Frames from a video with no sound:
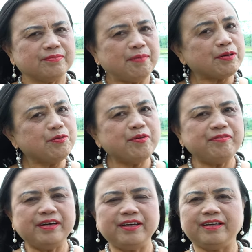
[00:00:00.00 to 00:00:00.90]
bắt cua
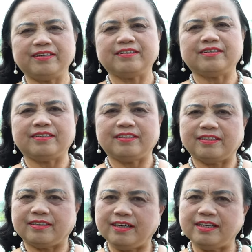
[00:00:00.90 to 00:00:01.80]
về
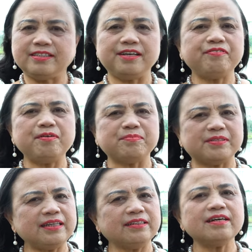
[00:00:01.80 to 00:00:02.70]
để chế phẩm
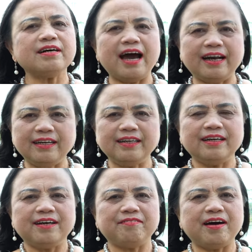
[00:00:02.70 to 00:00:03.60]
ra những thức ăn
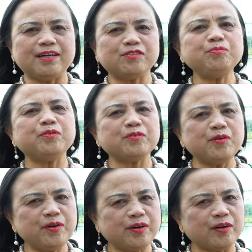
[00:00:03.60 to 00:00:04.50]
và đã giúp chúng
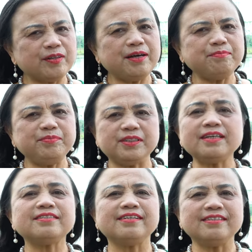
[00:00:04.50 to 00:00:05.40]
tôi có thêm những
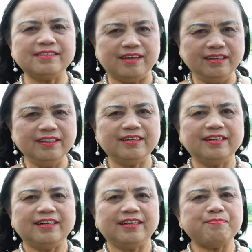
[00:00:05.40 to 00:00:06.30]
chất dinh dưỡng
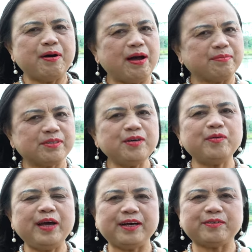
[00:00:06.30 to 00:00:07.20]
để bảo đảm sức
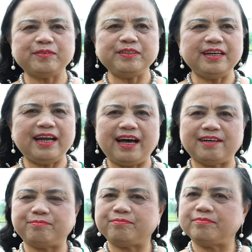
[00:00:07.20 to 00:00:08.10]
khỏe cũng như
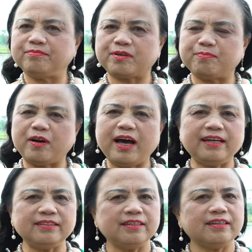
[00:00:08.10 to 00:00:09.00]
là một món
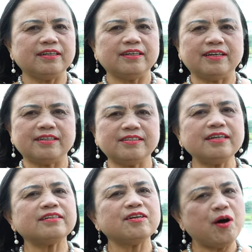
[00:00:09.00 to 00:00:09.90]
ăn à,
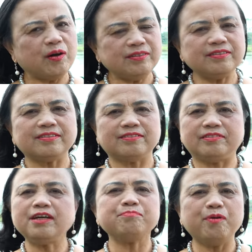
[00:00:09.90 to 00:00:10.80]
rất ngon,
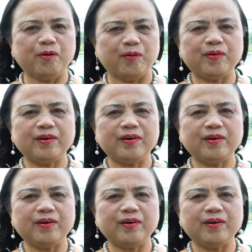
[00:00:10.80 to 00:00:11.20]
rất bổ